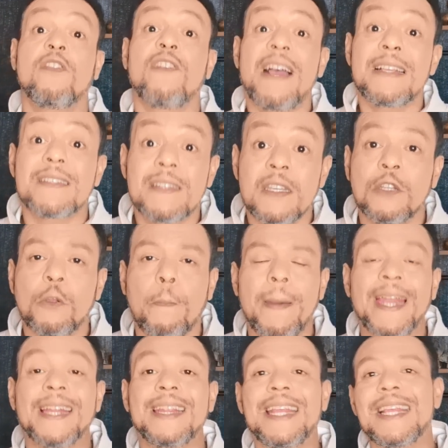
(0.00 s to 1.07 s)
fazendo
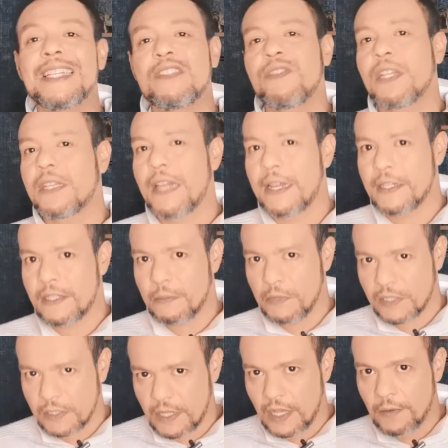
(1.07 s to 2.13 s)
para desvendar esse
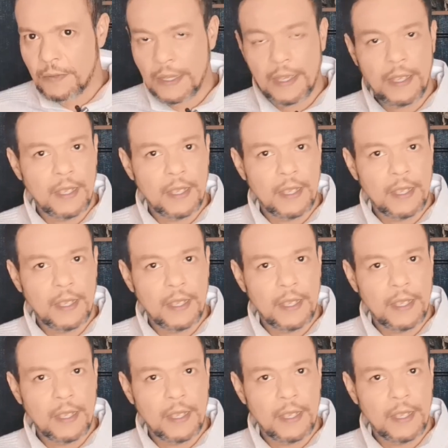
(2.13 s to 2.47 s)
mistério.